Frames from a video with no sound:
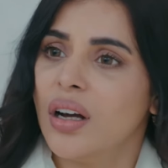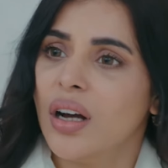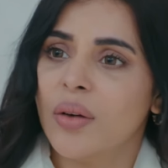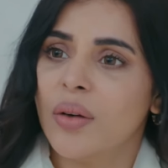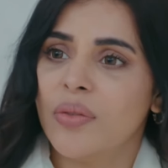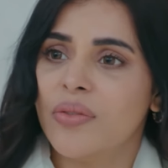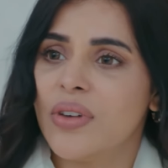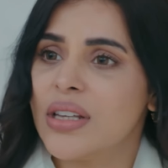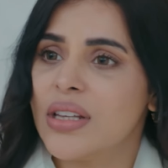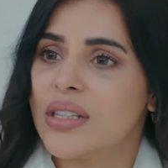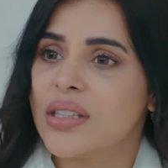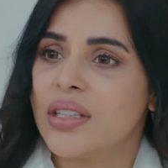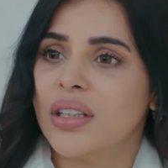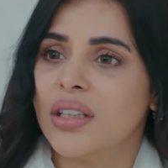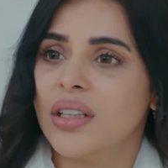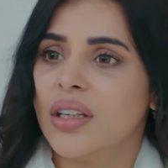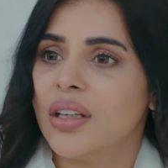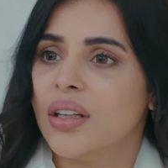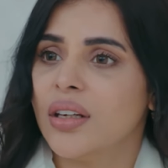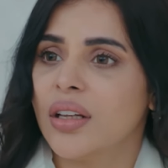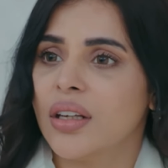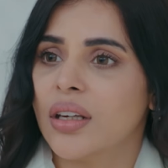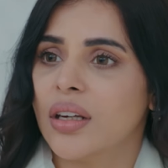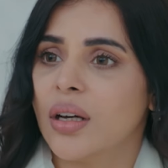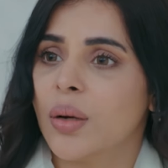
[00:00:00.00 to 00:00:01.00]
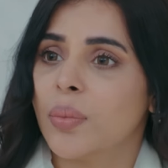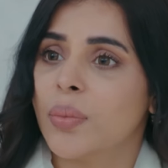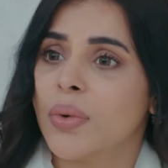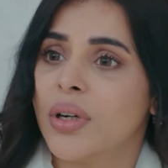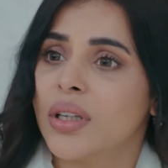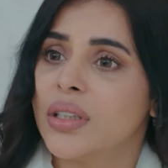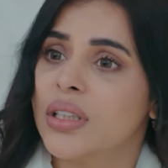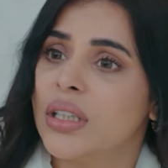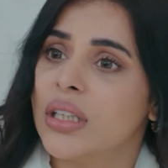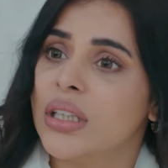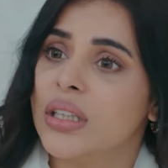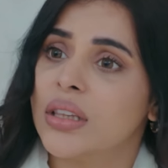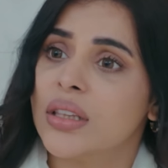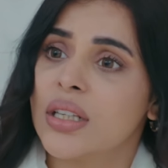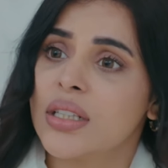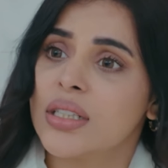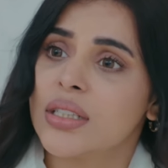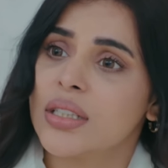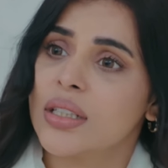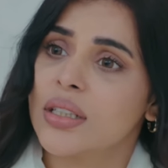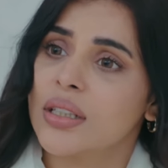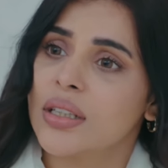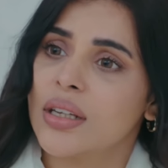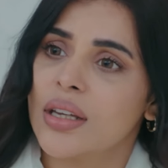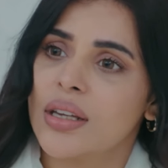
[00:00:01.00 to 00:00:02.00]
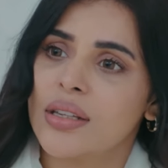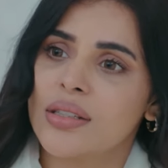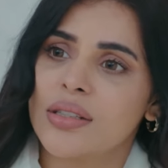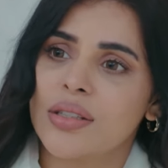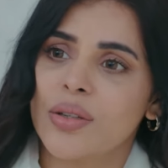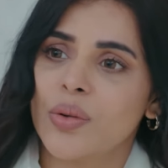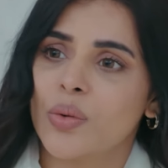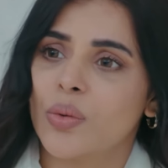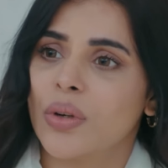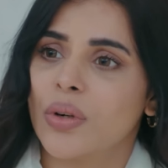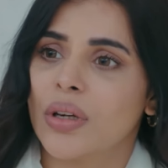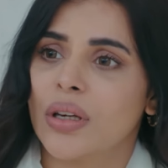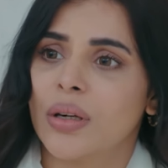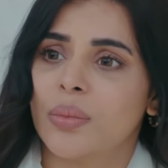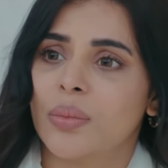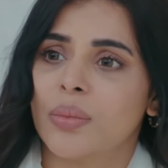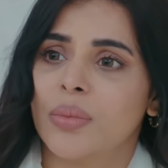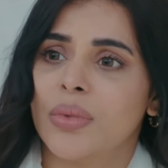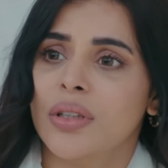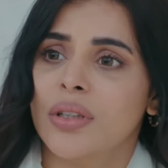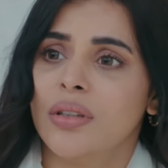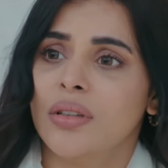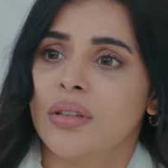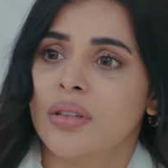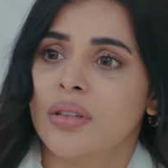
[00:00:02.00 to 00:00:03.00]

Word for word: आप ऐसे ही नहीं रही आपका दिल इतना सख्त कैसे हो गया अम्मी